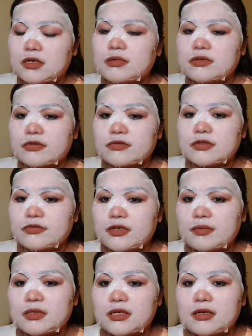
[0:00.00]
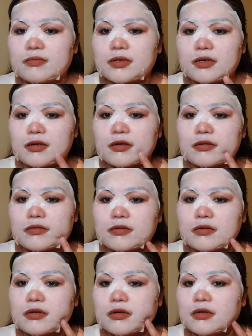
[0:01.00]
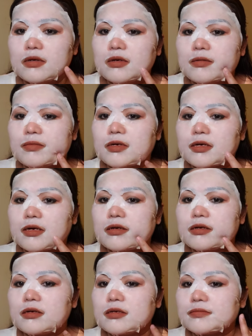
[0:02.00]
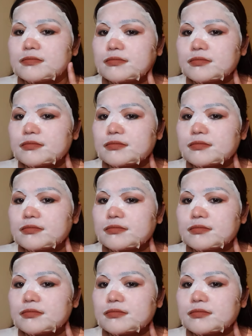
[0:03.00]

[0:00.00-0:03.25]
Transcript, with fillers: 7.55 na lang para ano, para